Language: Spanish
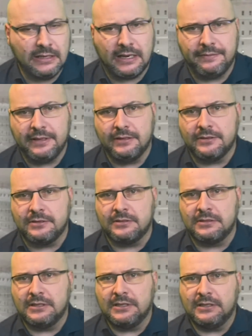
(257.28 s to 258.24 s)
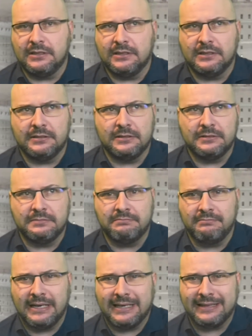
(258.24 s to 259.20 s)
ha habido eh,
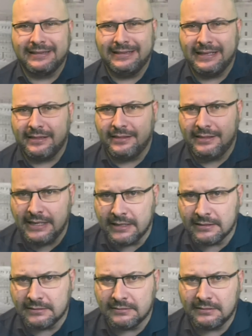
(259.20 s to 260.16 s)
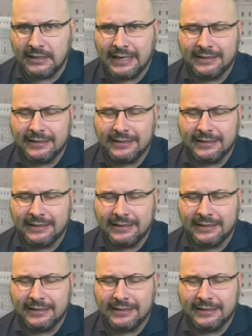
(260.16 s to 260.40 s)
más de 100